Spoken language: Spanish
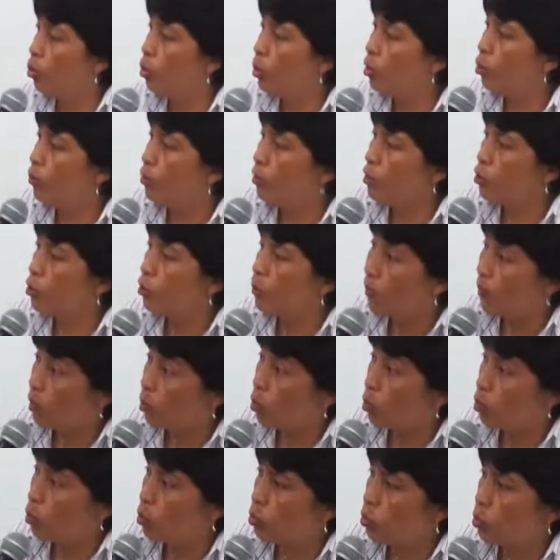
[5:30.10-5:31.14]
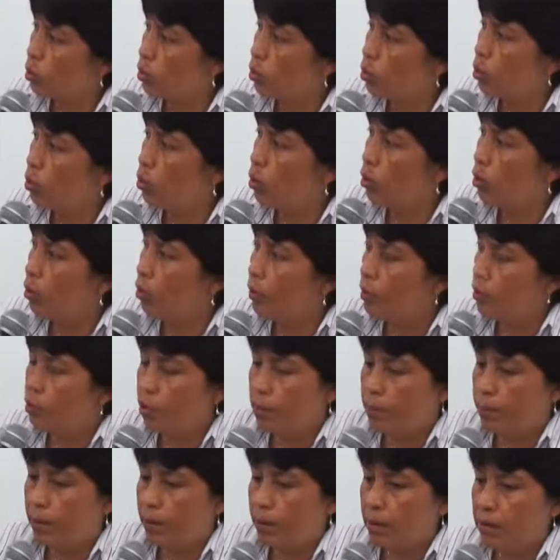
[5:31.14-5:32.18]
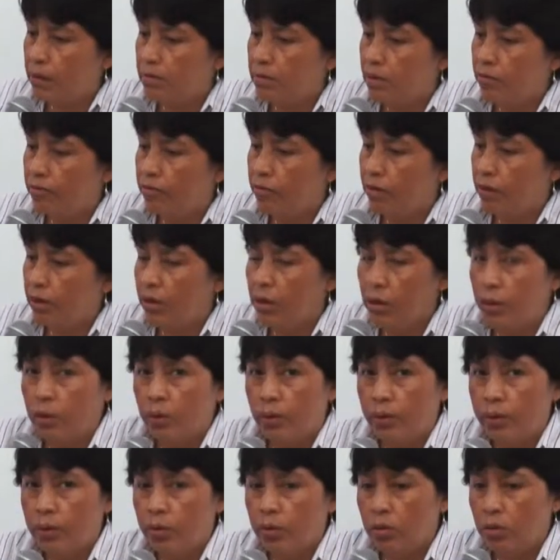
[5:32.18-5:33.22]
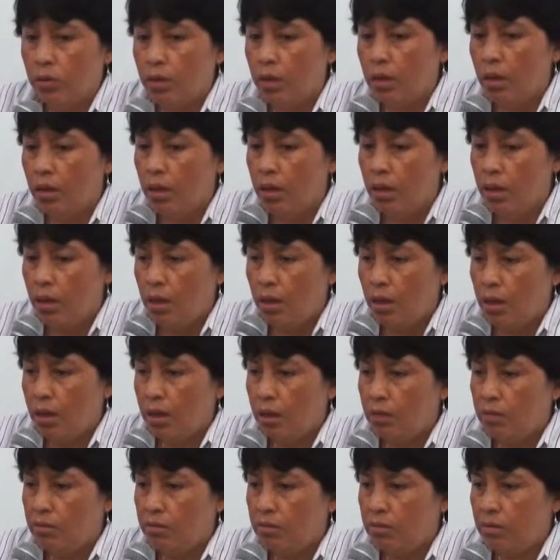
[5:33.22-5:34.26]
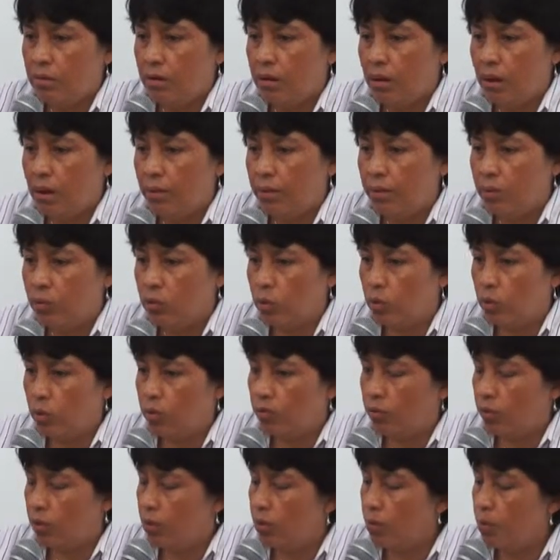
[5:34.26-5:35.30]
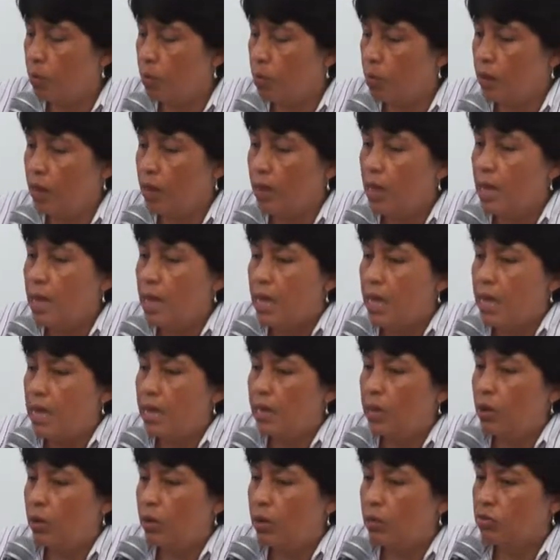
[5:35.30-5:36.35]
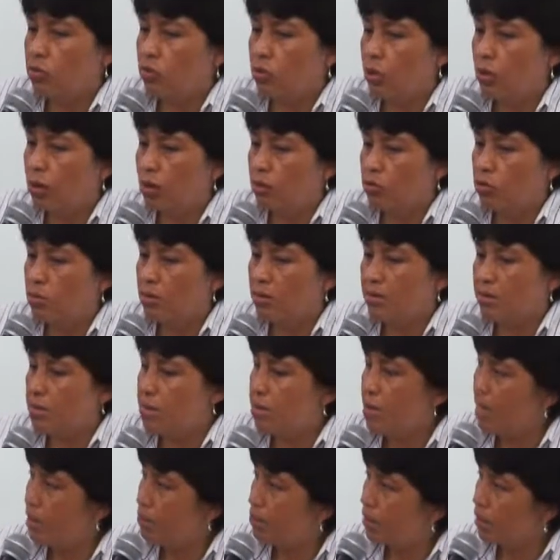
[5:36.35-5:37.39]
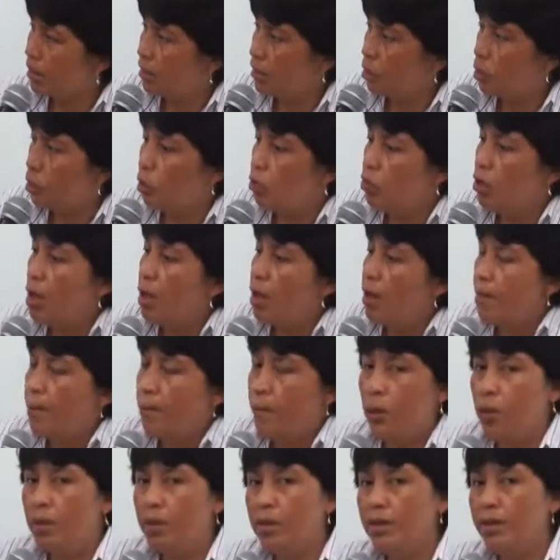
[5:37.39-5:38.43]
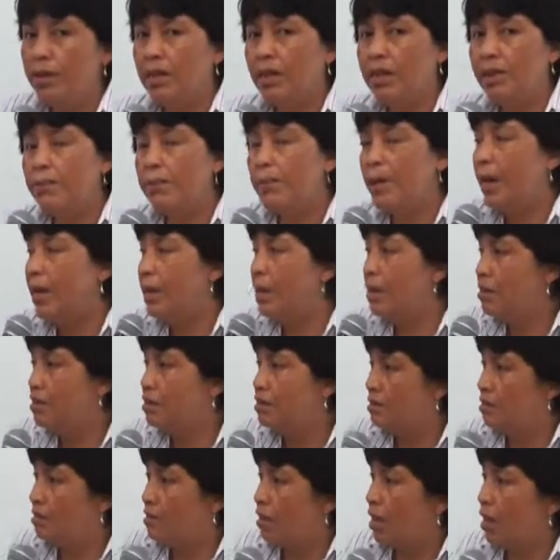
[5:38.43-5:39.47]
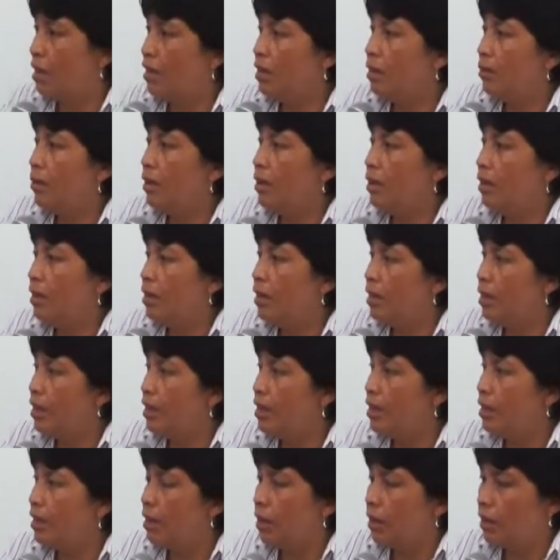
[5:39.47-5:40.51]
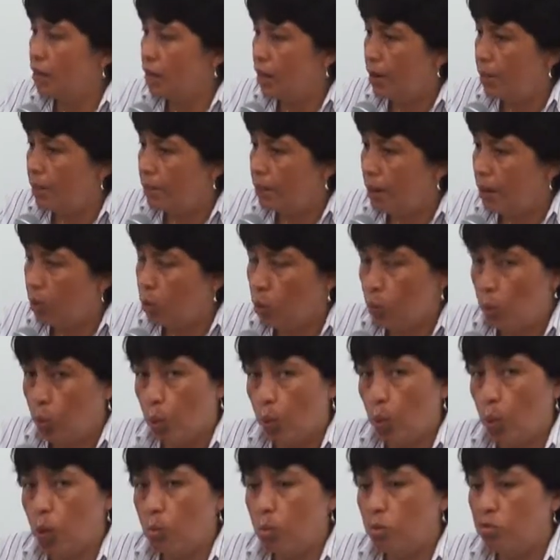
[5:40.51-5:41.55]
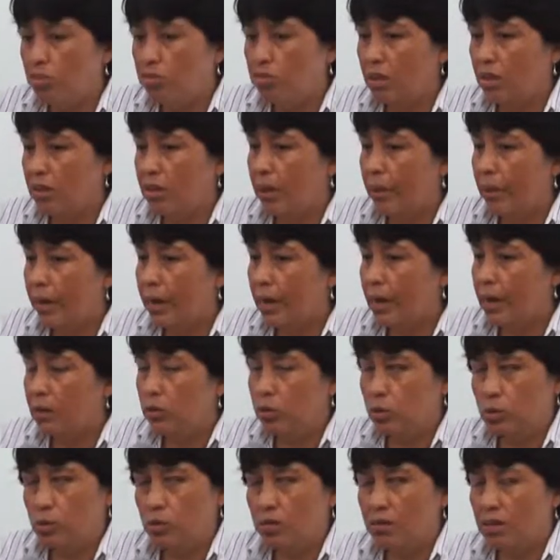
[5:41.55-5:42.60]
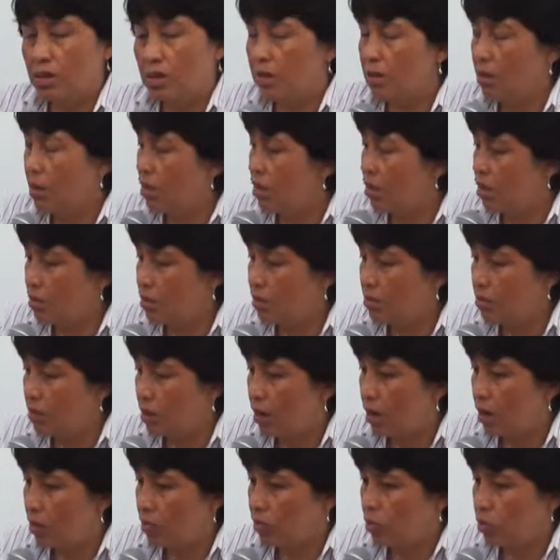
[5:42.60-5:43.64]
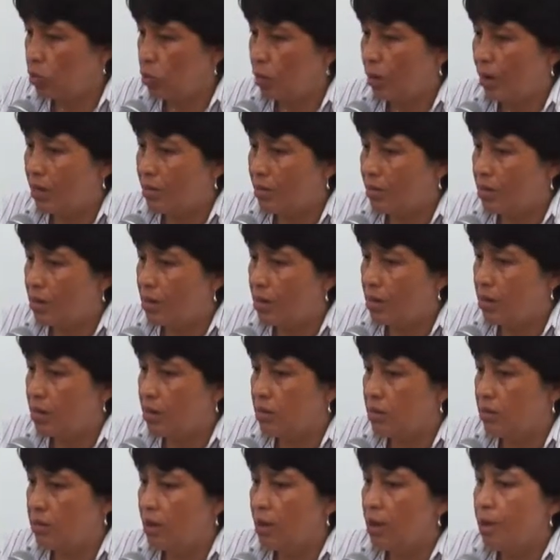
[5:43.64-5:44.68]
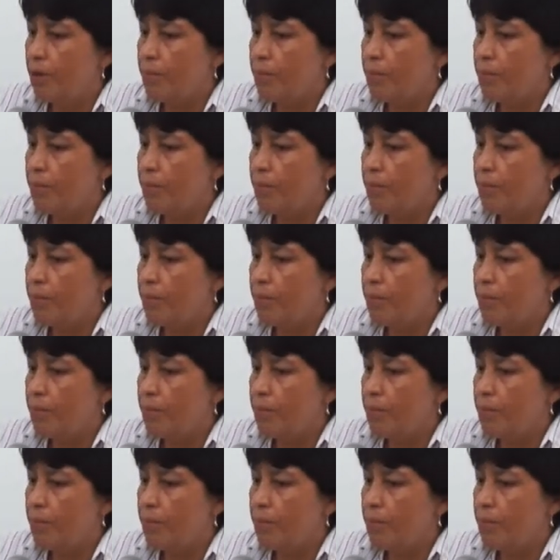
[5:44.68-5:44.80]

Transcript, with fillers: o el gobierno más corrupto que tuvo el gobierno del país, que fue el gobierno de ese, Alberto Fujimori. Y creo que son los casos más emblemáticos. Pero a nivel de país, a nivel de, eh, del Perú, ¿cómo está trabajando? ¿Están eh, instalados en todas las sedes?